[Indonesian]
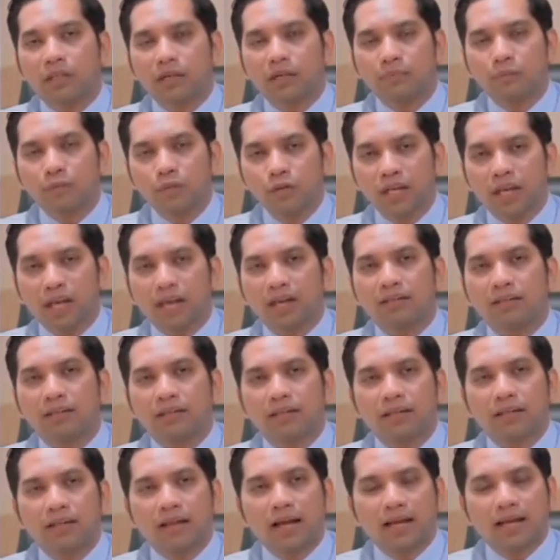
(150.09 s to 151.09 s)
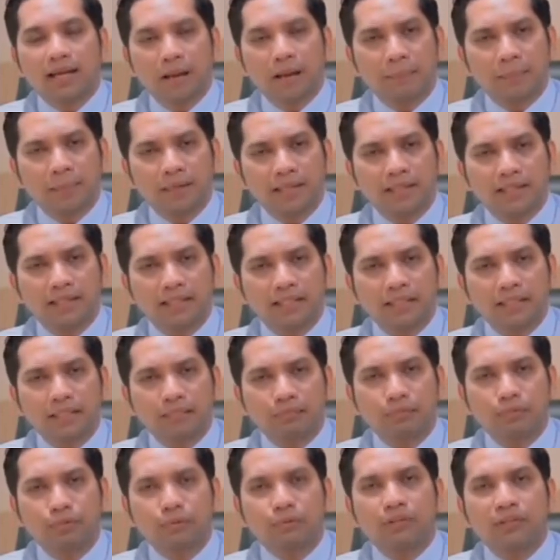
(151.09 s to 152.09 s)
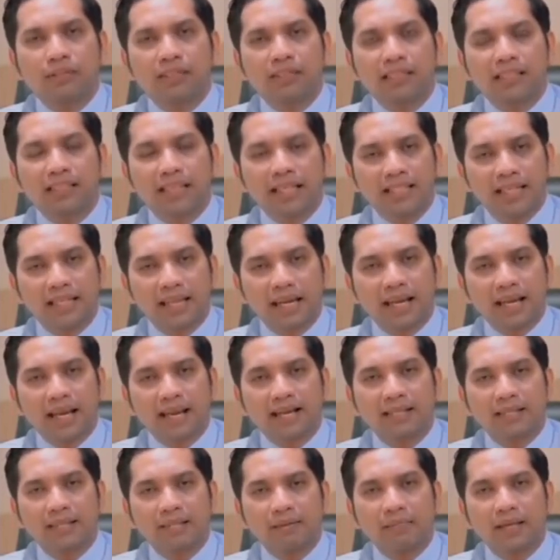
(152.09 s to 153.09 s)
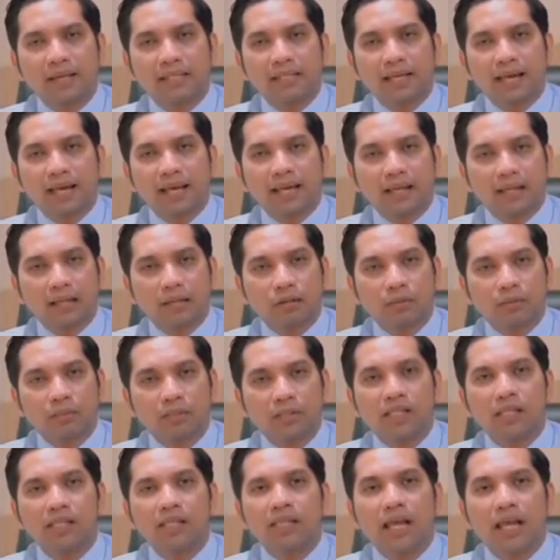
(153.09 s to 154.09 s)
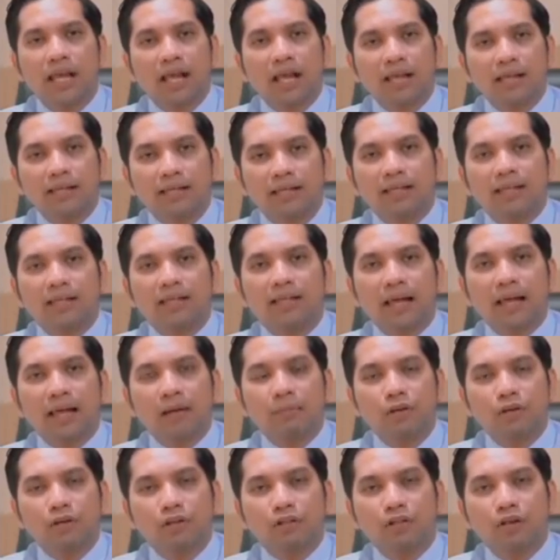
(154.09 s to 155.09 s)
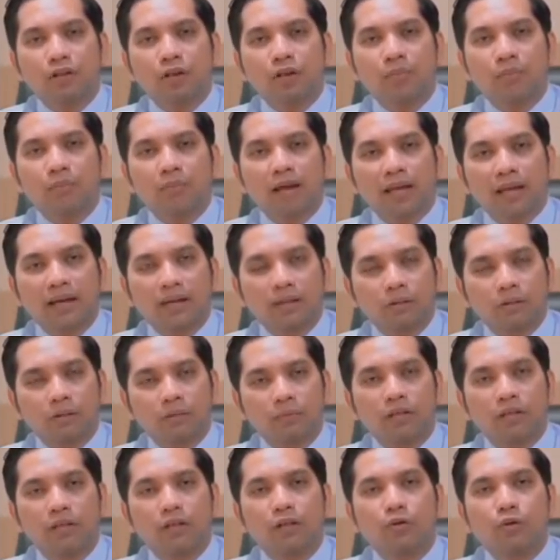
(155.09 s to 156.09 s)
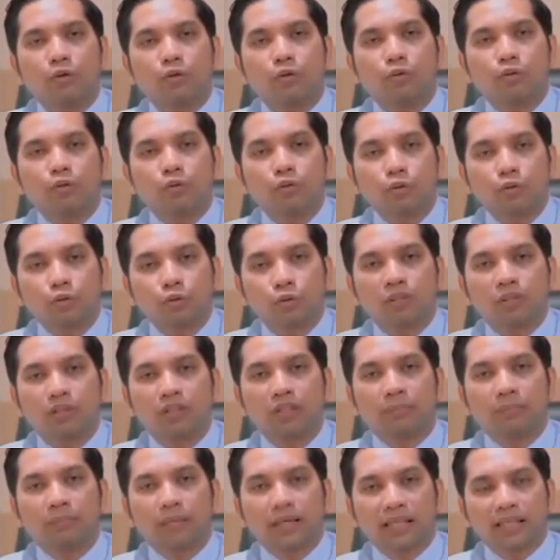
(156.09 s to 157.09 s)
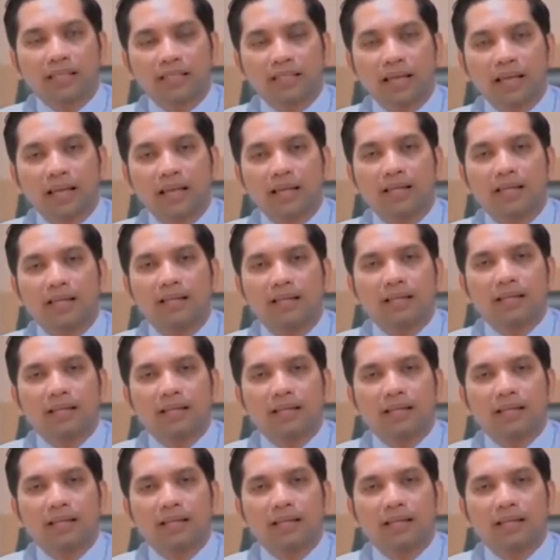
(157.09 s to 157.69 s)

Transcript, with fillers: Kemudian, kadaver tersebut dijajarkan di meja anatomi di Laboratorium Anatomi untuk diperiksa.